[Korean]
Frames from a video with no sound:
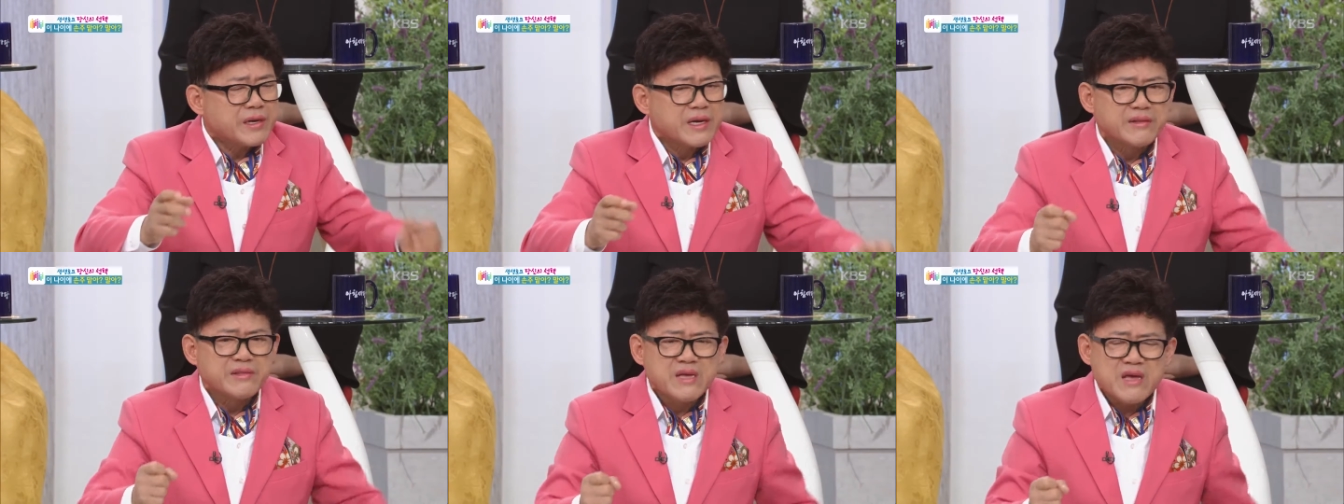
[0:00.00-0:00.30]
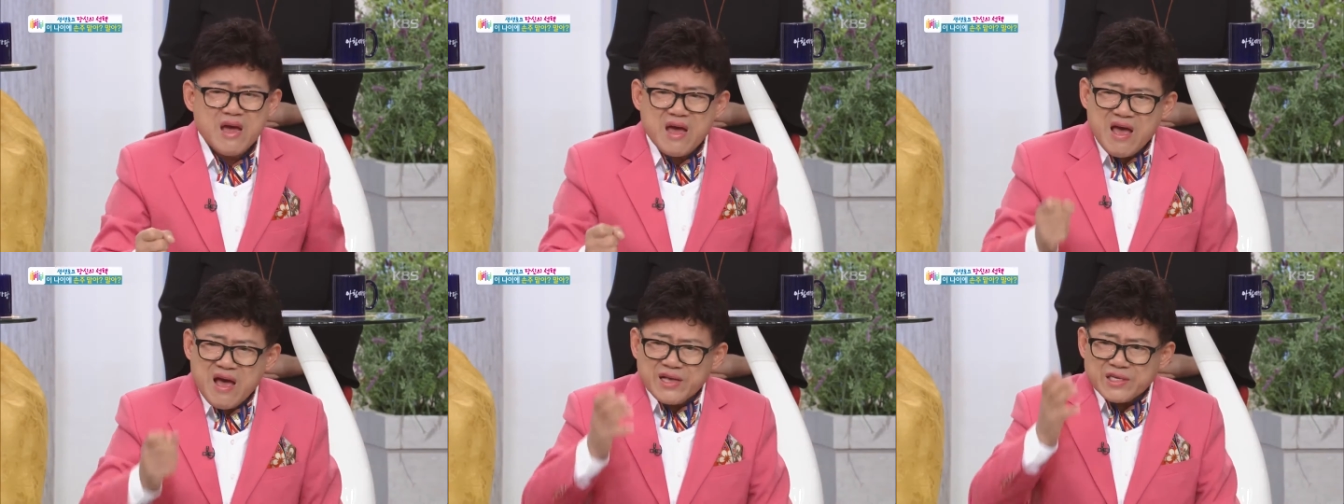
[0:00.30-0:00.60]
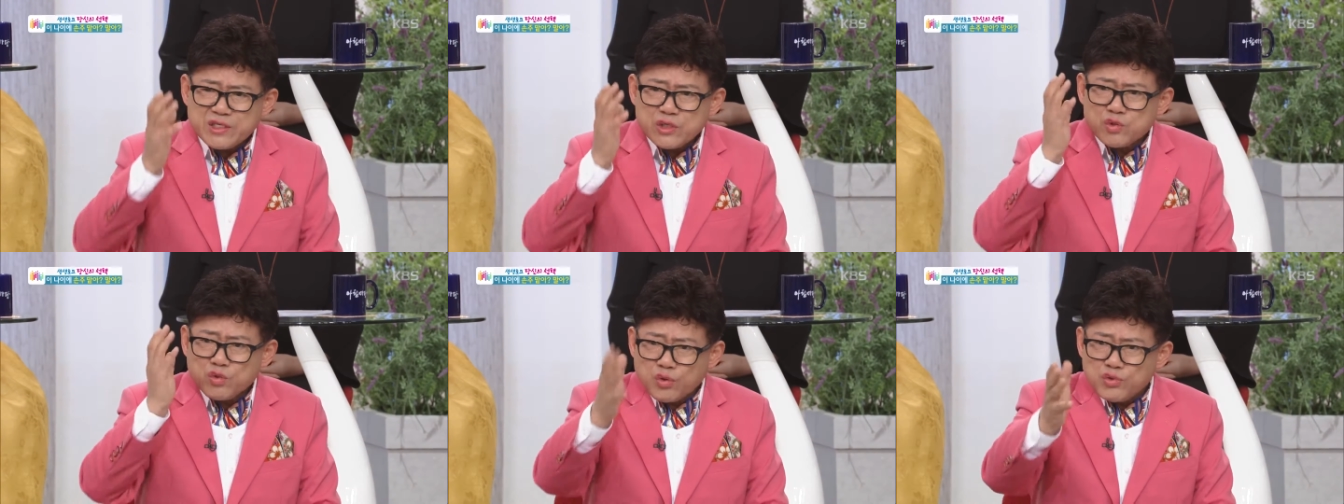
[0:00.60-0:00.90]

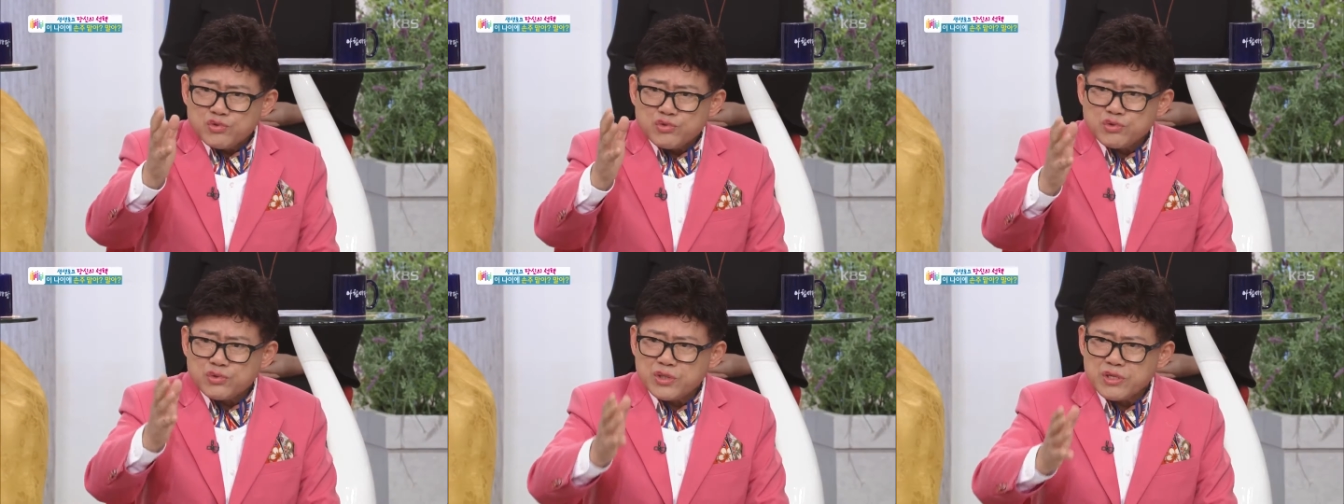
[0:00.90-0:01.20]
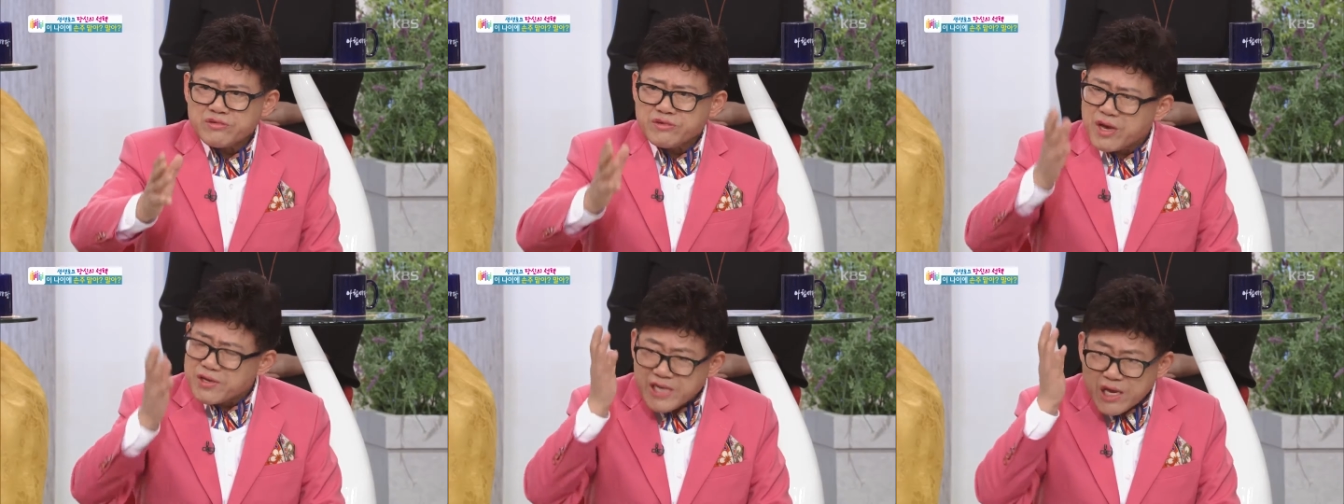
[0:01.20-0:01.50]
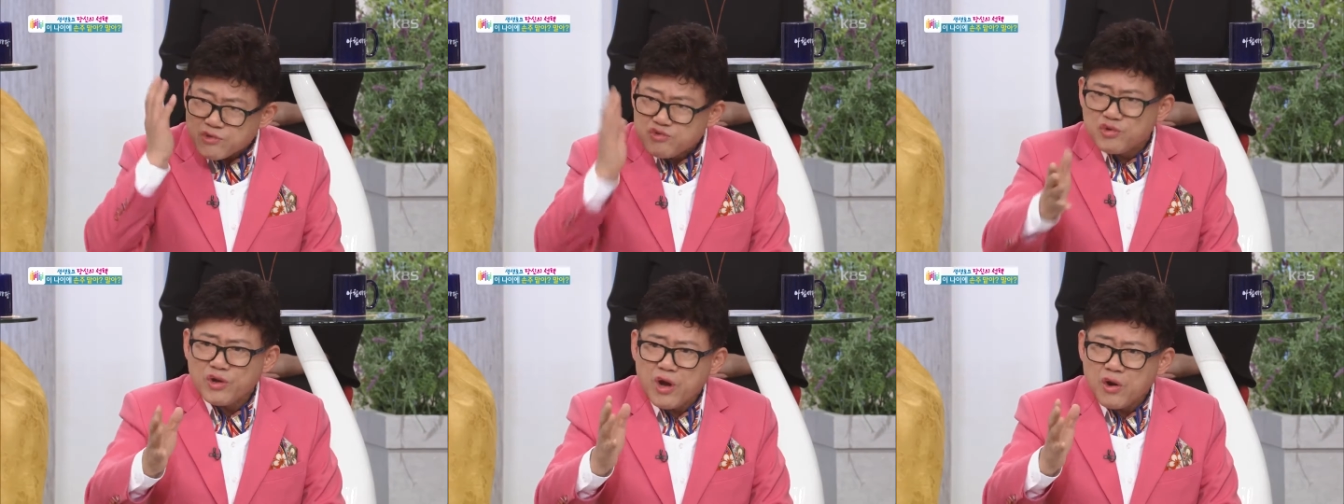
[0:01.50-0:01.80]
그러니까 이 손주들이
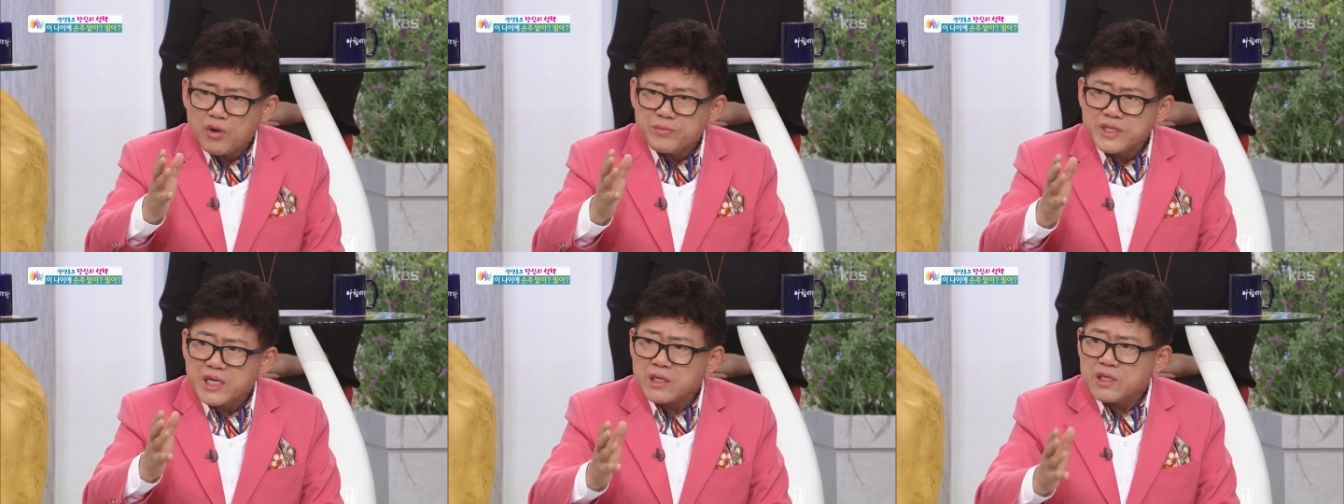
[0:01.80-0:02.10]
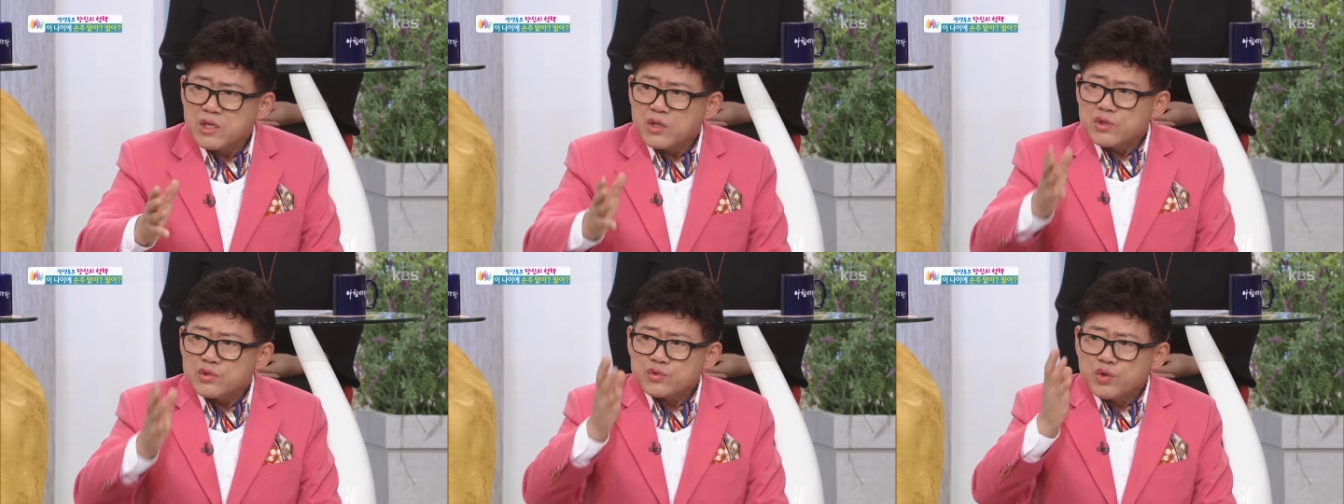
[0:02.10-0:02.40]
굉장히 중요한 겁니다.